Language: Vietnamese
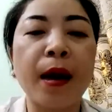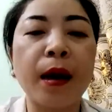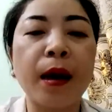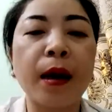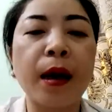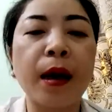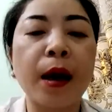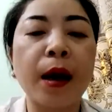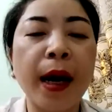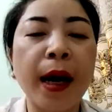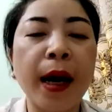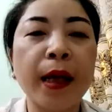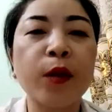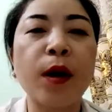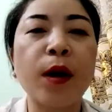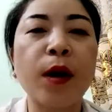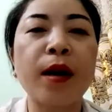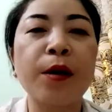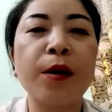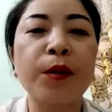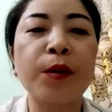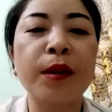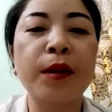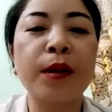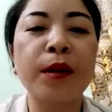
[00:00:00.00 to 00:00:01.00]
ngay tuần đầu
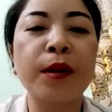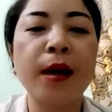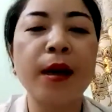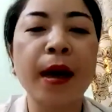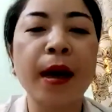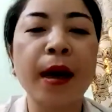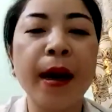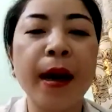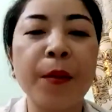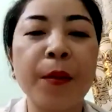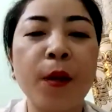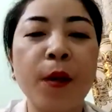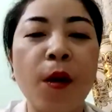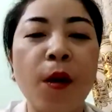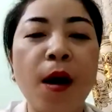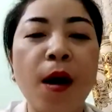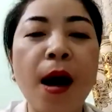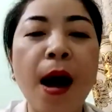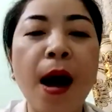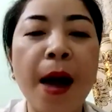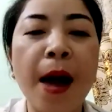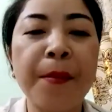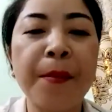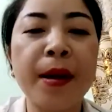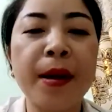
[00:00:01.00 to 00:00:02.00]
tiên là em có
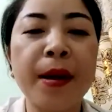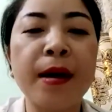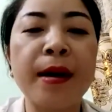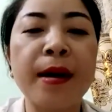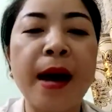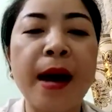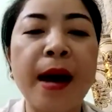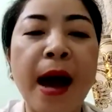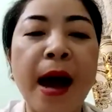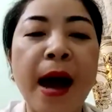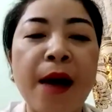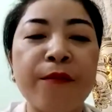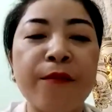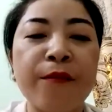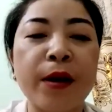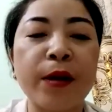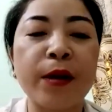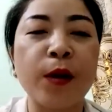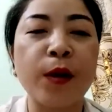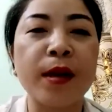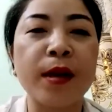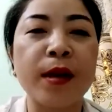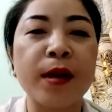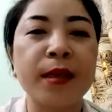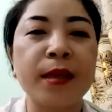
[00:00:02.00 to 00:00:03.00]
20 đơn hàng và tuyển
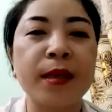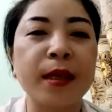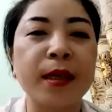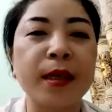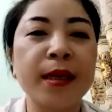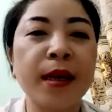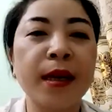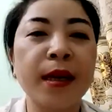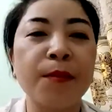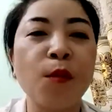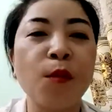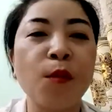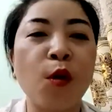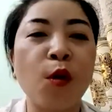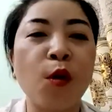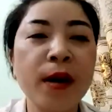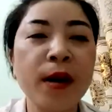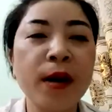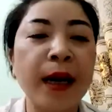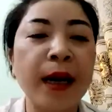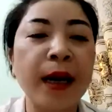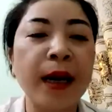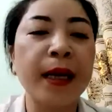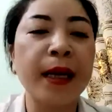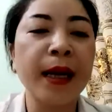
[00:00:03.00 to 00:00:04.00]
sĩ ra được 4 đại
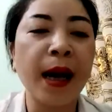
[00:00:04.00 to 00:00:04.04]
lý ạ.